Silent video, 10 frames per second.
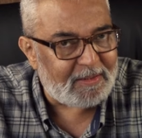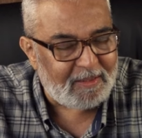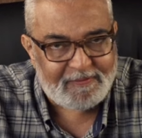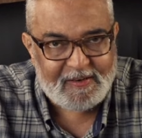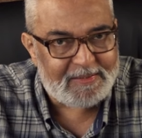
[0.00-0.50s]

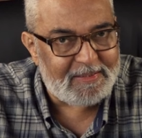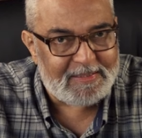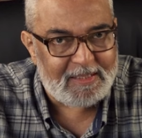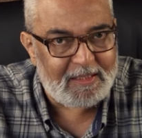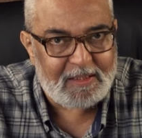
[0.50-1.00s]

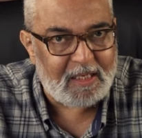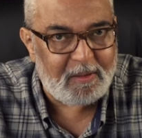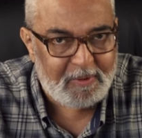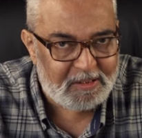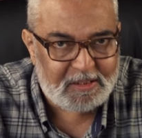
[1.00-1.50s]
travadas e
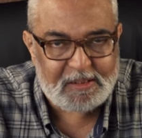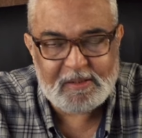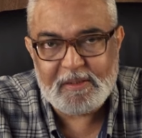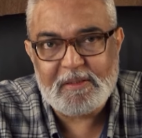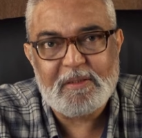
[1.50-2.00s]

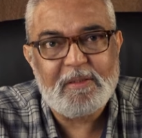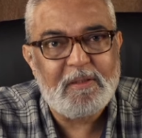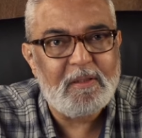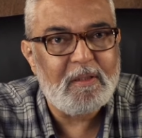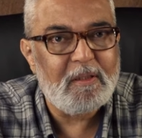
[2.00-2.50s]
entenebrecidas
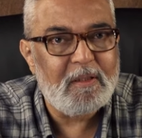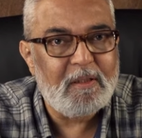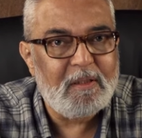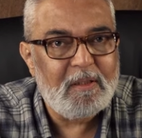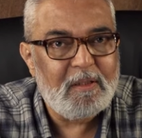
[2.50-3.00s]

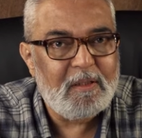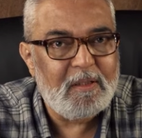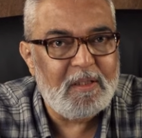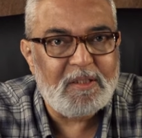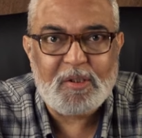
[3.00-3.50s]

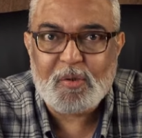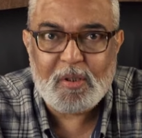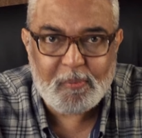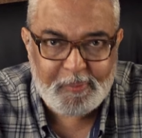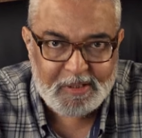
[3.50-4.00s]
e se
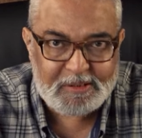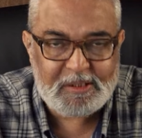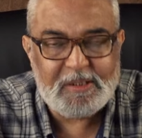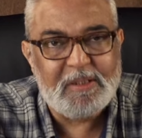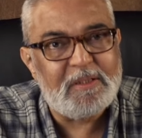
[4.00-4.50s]
tornam
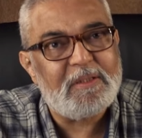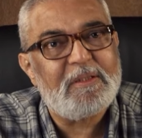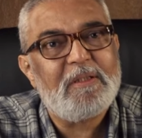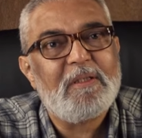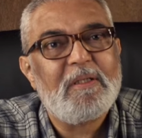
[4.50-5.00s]

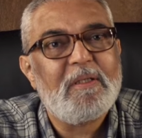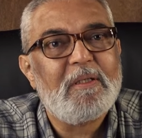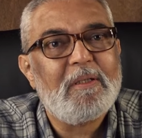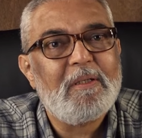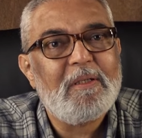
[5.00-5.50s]
perdidas.
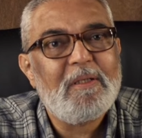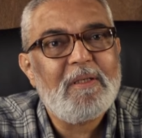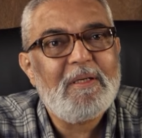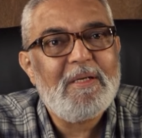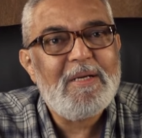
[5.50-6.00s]

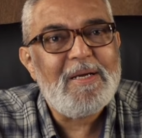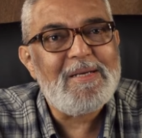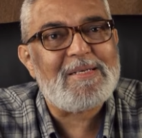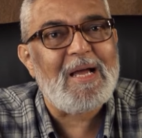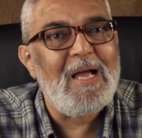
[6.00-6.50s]

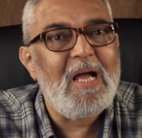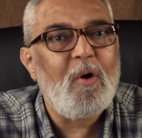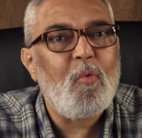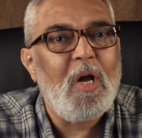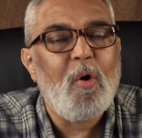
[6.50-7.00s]

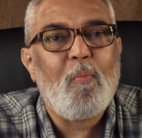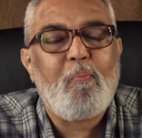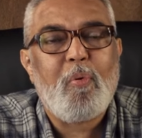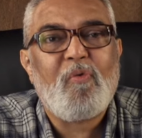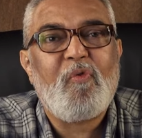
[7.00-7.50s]
Israel é um
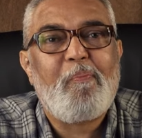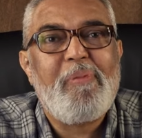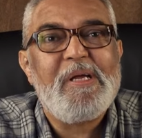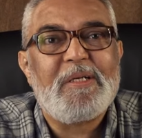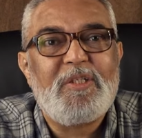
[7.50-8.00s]
povo
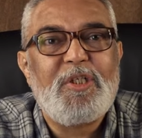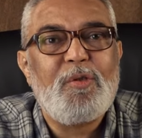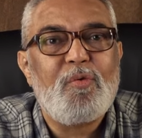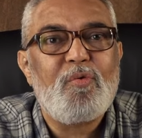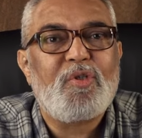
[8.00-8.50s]

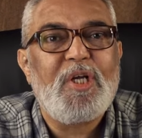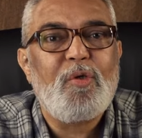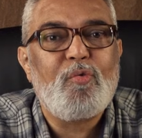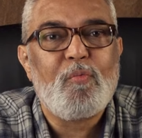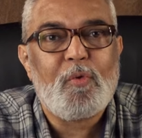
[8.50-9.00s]
perdido no
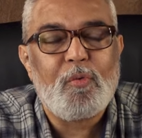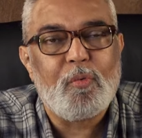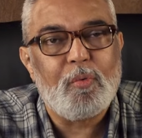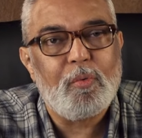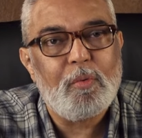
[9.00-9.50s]
seio do
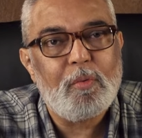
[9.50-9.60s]
mundo.